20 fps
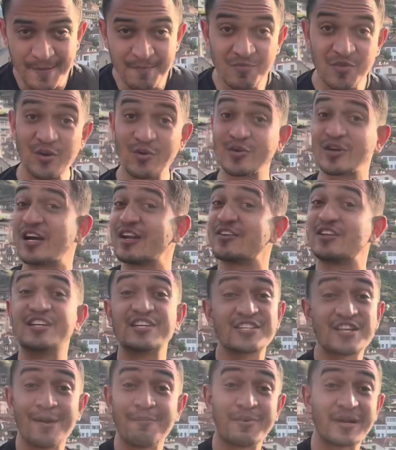eu quero
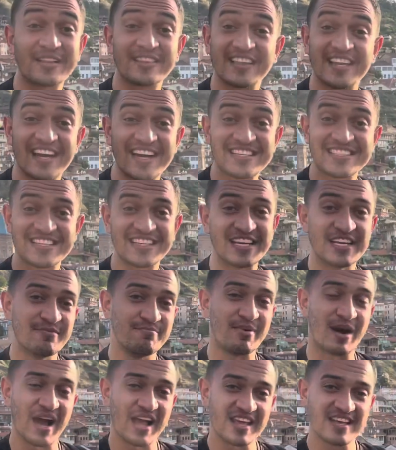deixar para trás aquele
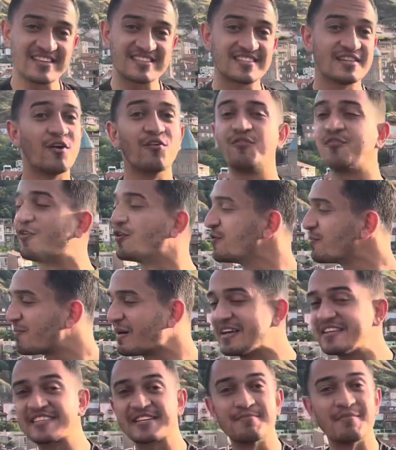país. Não foi um
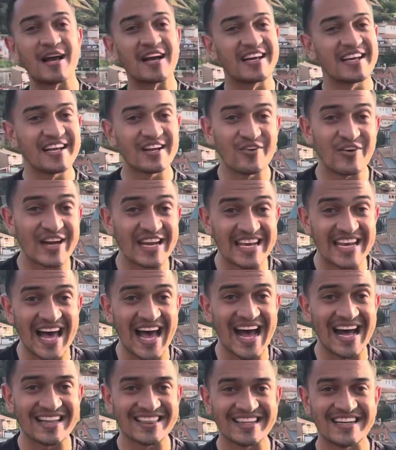país que me agregou em
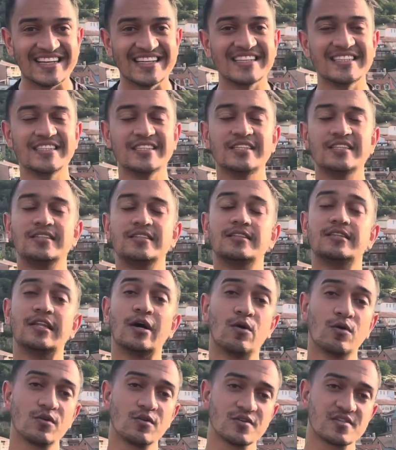nada,
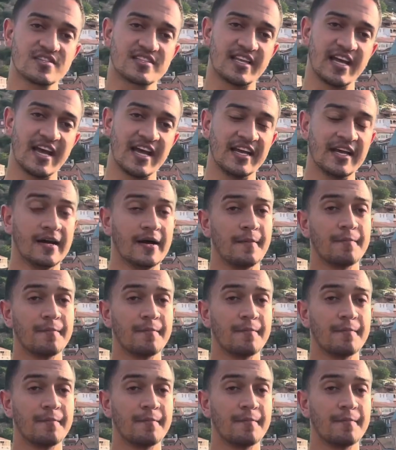não gostei.